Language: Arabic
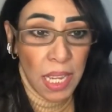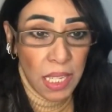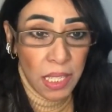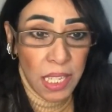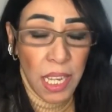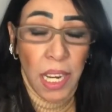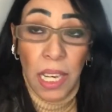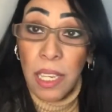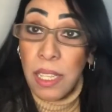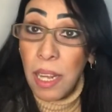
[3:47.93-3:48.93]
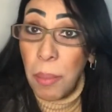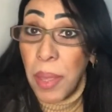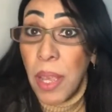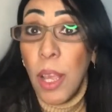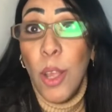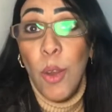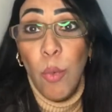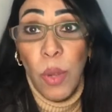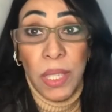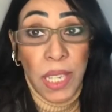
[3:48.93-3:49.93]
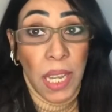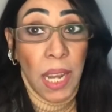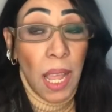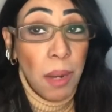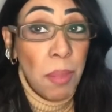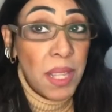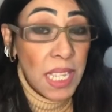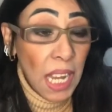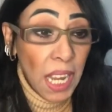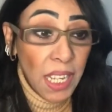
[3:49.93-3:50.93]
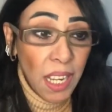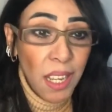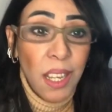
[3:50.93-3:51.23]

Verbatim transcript: الديانه الاسلاميه والديانه المسيحيه